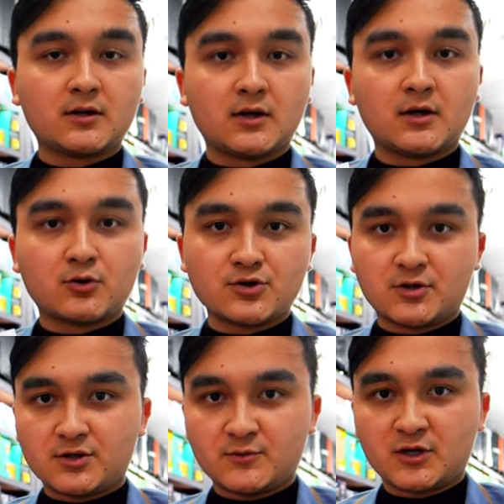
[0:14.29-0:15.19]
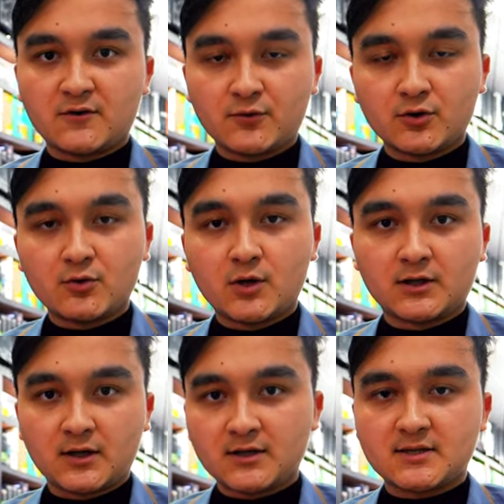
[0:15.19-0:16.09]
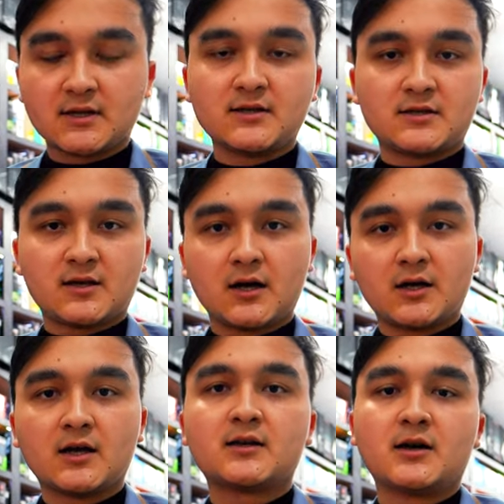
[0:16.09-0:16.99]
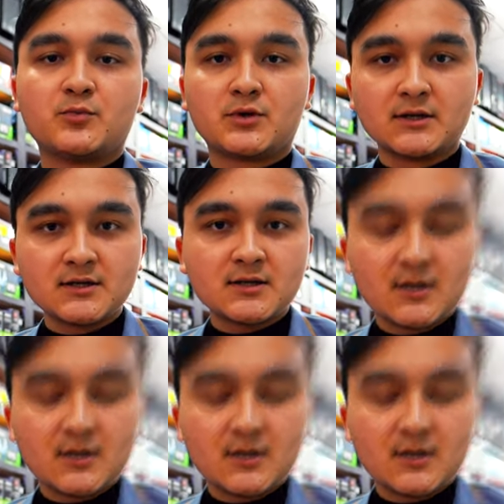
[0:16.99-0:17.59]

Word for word: на розыгрыше микрофона Quadcast S от HyperX.